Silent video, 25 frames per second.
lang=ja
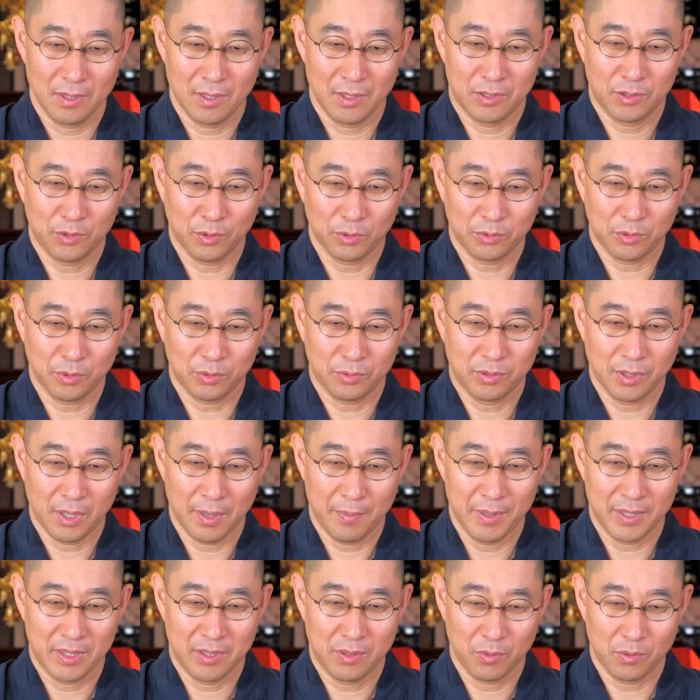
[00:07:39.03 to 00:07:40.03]
人と比
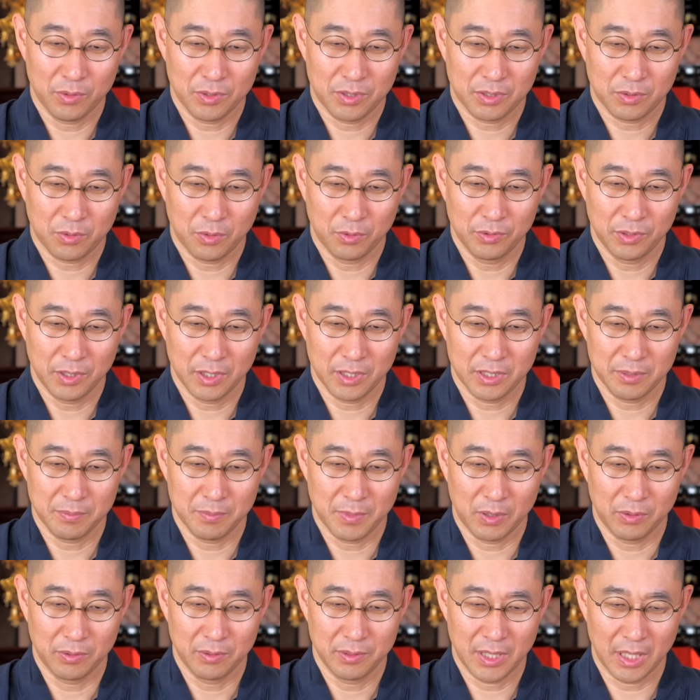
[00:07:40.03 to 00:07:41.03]
べて落ち込んでし
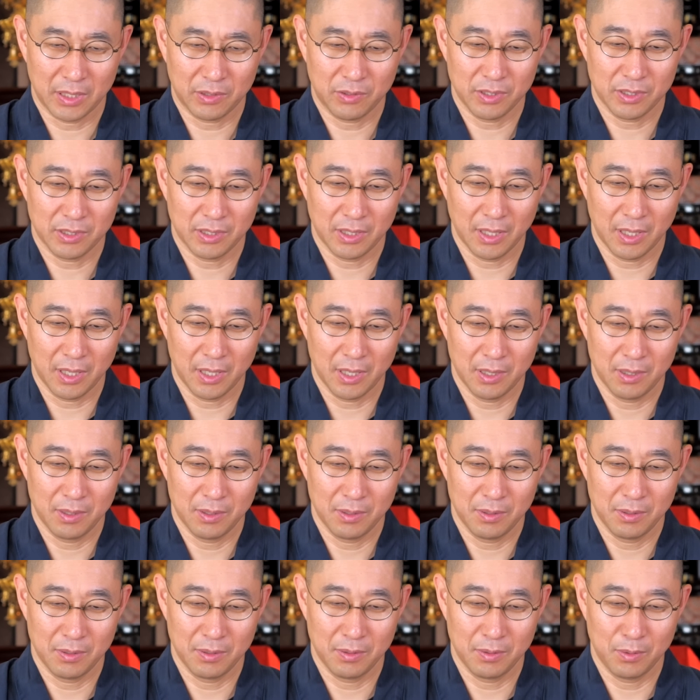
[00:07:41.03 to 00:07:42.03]
まう。略して、
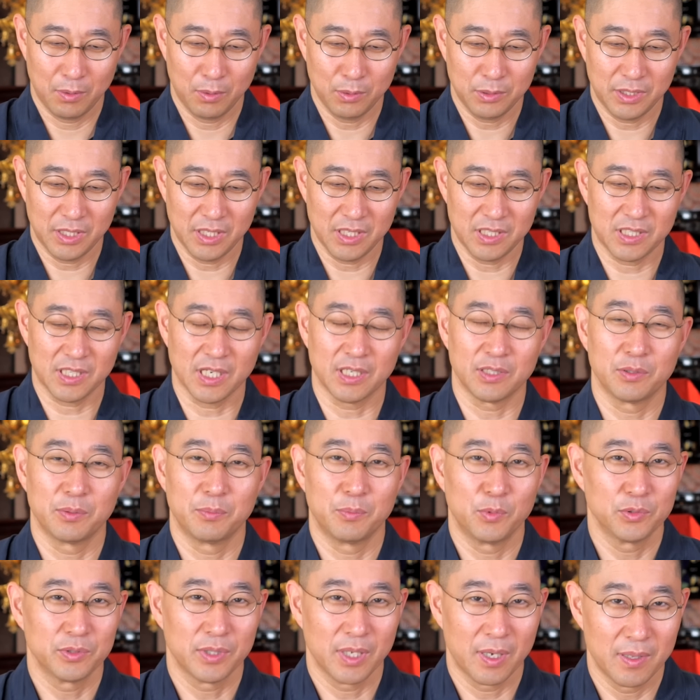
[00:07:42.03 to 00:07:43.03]
おちちゃんの
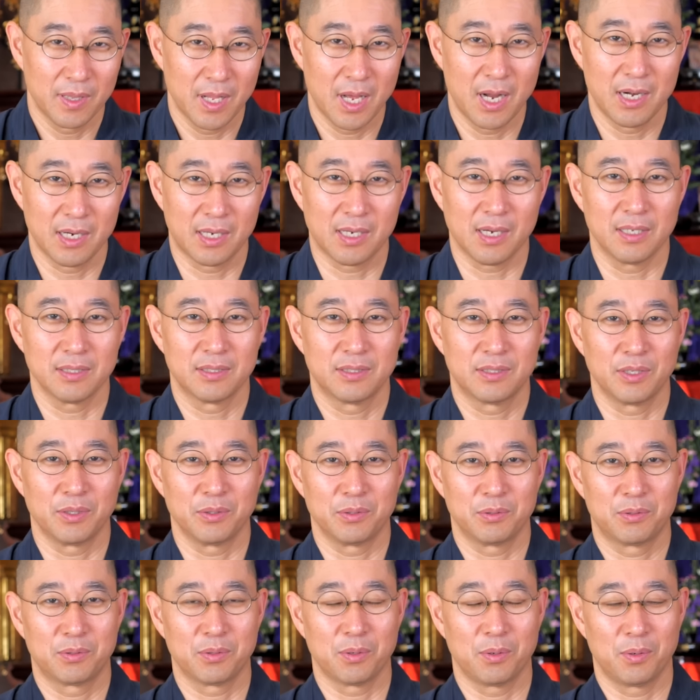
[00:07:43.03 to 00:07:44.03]
問題は何かって
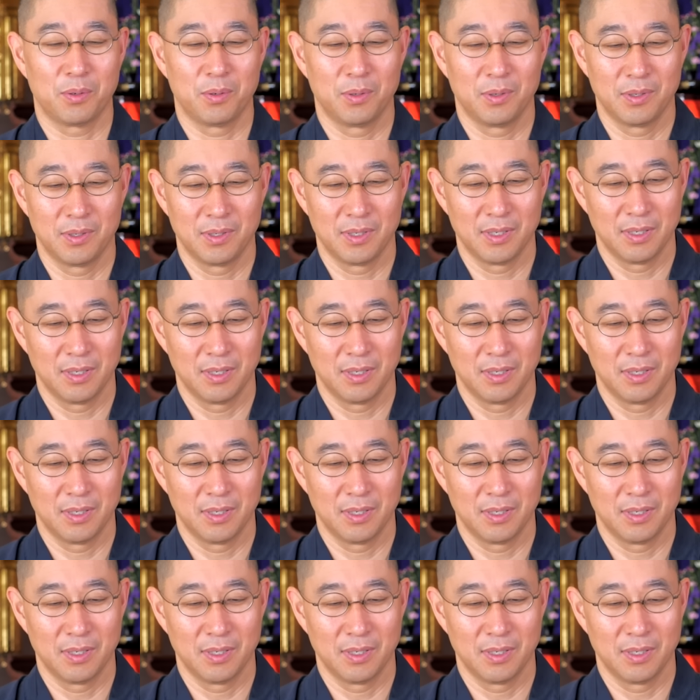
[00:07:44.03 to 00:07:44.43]
いうと、